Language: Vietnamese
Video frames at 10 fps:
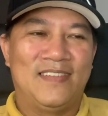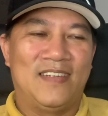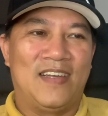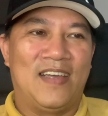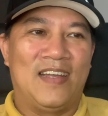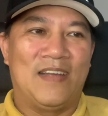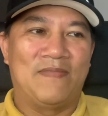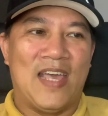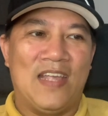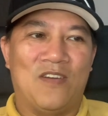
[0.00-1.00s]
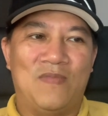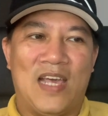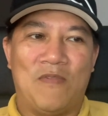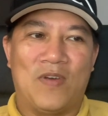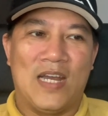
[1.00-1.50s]
à, năm nay cũng
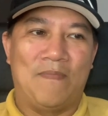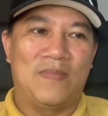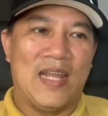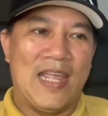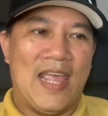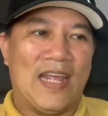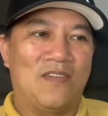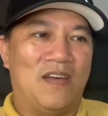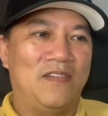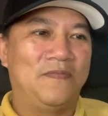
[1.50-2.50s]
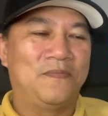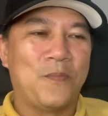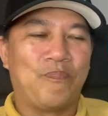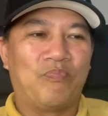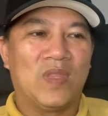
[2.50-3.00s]
là một cái năm đại hạn đúng không
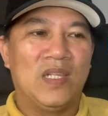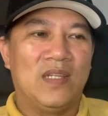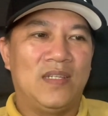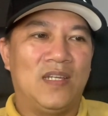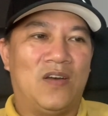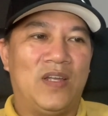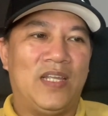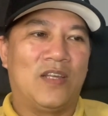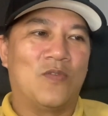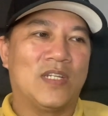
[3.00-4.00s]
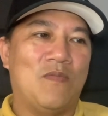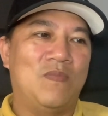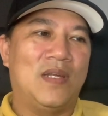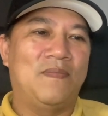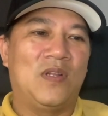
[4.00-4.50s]
rồi cuộc sống
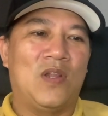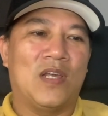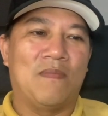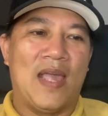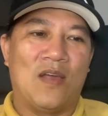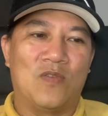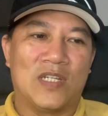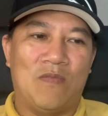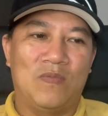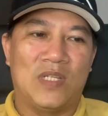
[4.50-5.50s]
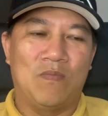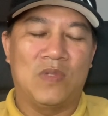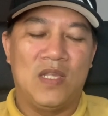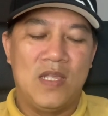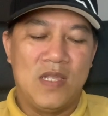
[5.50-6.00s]
mà tôi nói các bạn cuộc sống sống
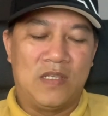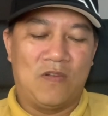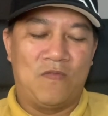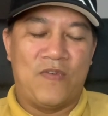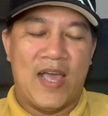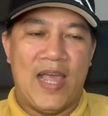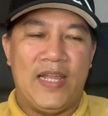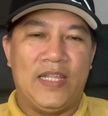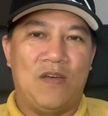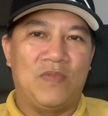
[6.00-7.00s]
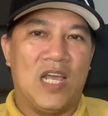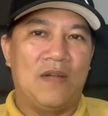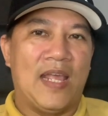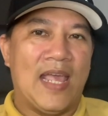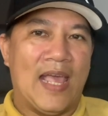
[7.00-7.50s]
sống phải thì ông
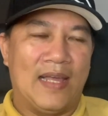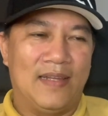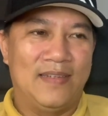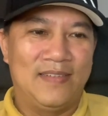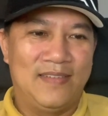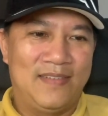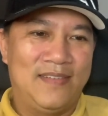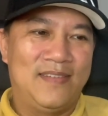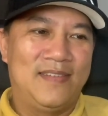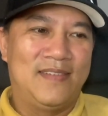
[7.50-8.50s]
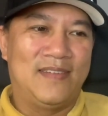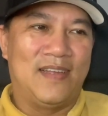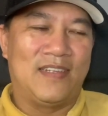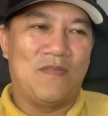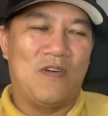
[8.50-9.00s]
trời để ăn
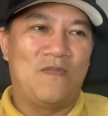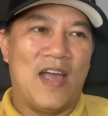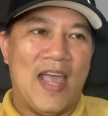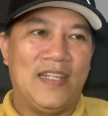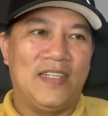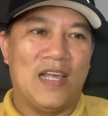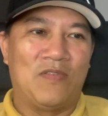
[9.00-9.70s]
à, sống không phải thì tạo